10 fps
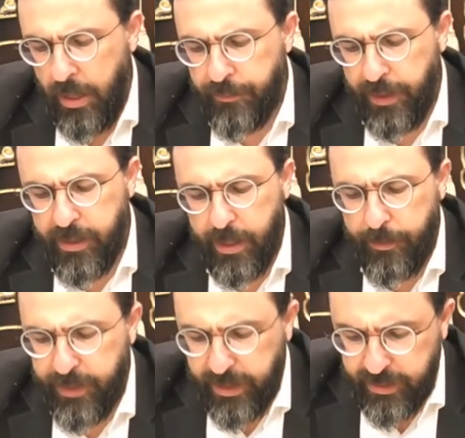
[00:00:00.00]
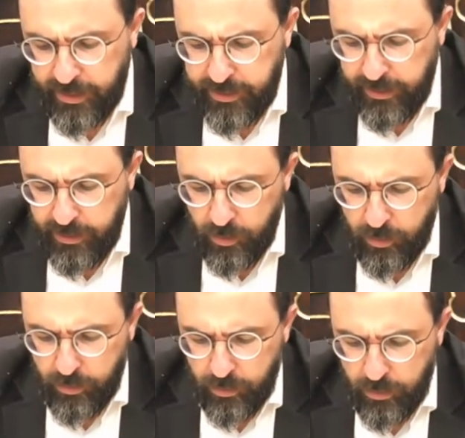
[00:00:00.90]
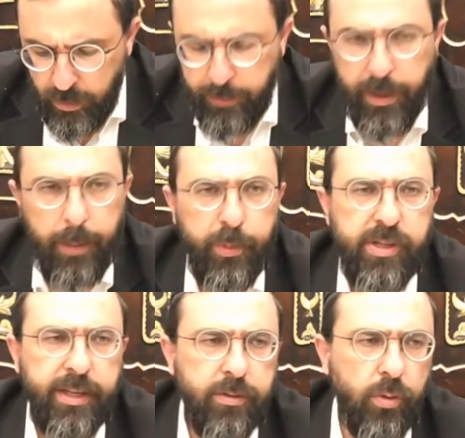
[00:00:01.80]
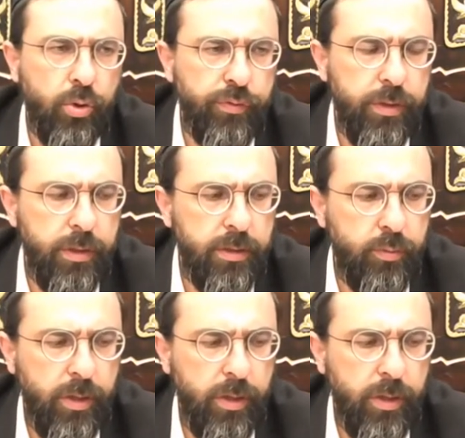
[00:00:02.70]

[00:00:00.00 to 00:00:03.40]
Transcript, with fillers: Vane bene Anino. Ah, la Gemara pose la question que je vous ai dit tout